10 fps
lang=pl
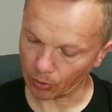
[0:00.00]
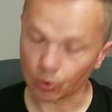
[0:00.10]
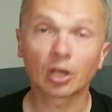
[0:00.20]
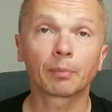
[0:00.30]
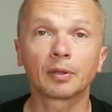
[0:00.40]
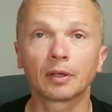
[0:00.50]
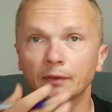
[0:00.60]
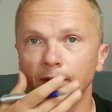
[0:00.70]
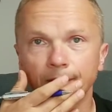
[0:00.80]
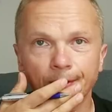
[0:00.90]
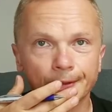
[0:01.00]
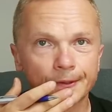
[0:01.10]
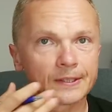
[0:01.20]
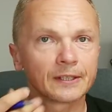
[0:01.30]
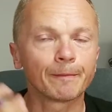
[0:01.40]
sierpnia
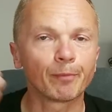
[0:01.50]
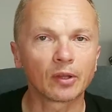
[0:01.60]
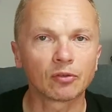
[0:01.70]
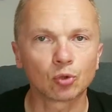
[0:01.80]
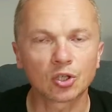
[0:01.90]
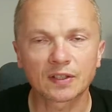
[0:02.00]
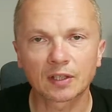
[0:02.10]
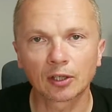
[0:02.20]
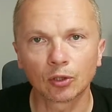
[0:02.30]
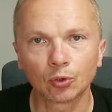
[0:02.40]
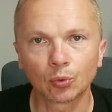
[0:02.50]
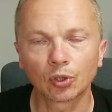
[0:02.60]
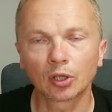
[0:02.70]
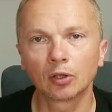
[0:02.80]
2022